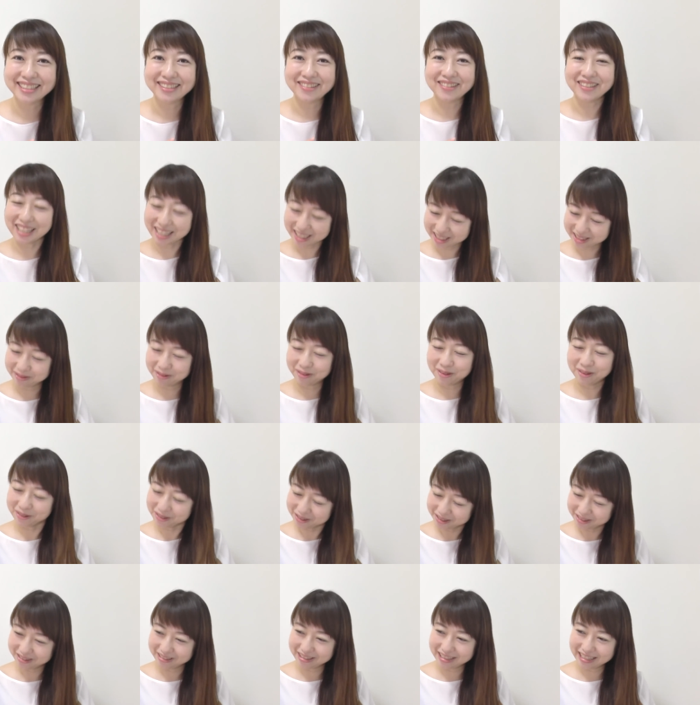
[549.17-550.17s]
私も
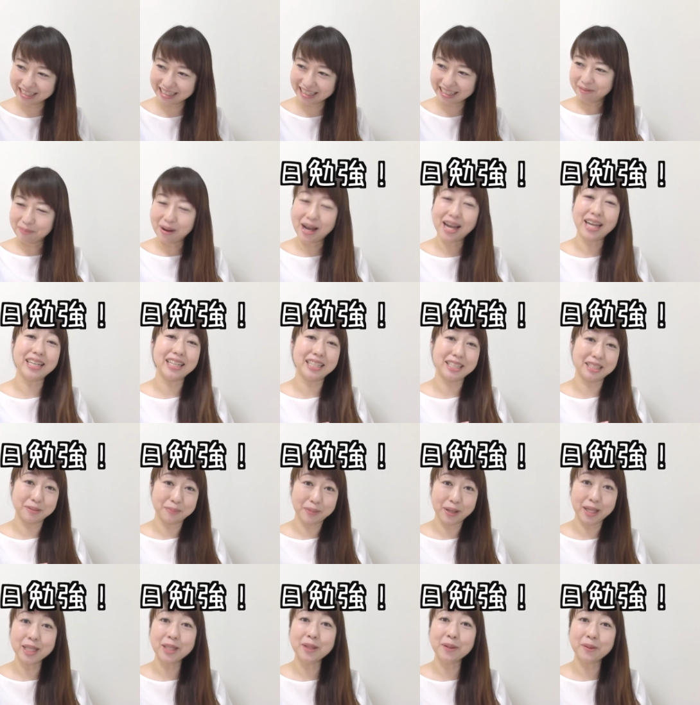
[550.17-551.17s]
本当に毎日
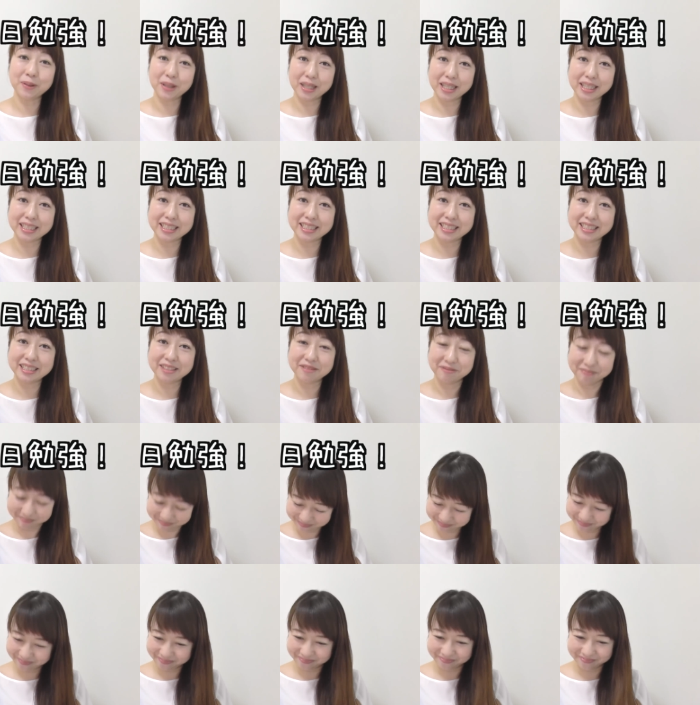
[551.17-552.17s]
勉強です
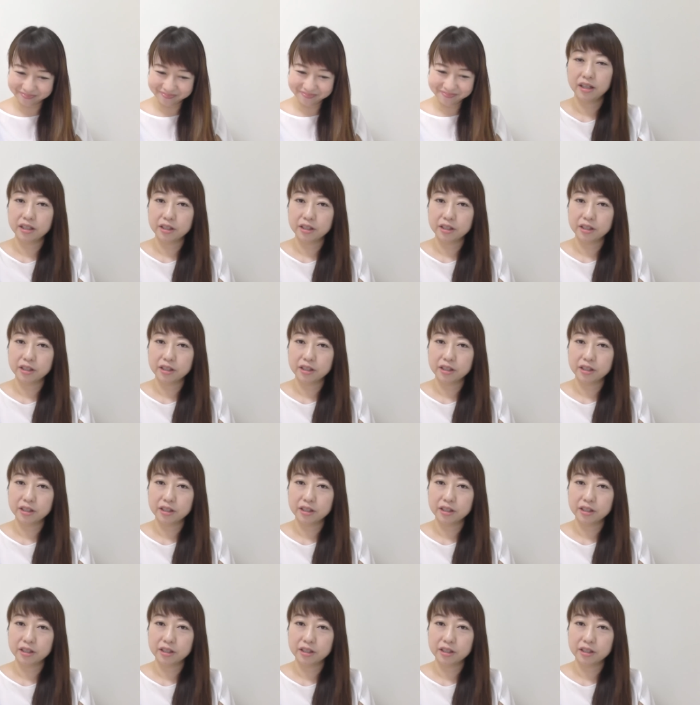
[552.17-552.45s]
うん